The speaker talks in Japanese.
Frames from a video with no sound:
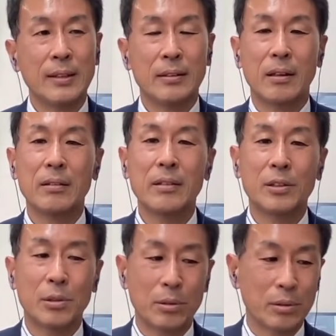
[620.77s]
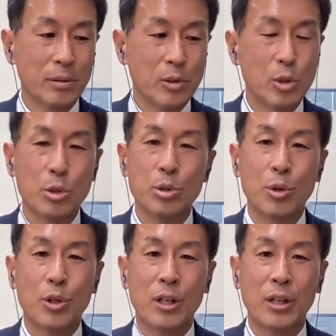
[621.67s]
うん、なんでその
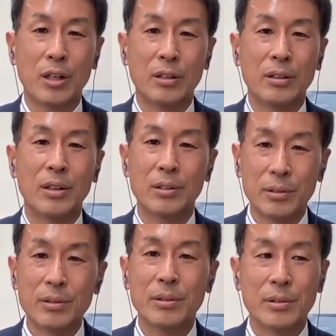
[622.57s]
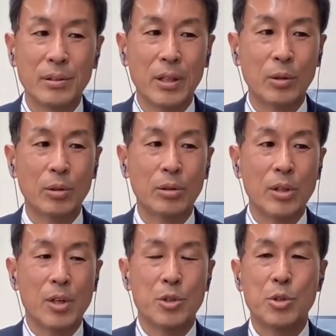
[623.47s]
14日なんていうあの
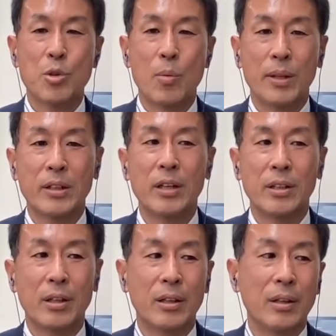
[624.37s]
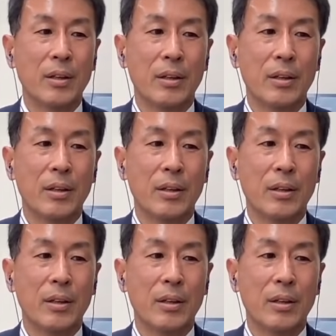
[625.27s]
週をまたいで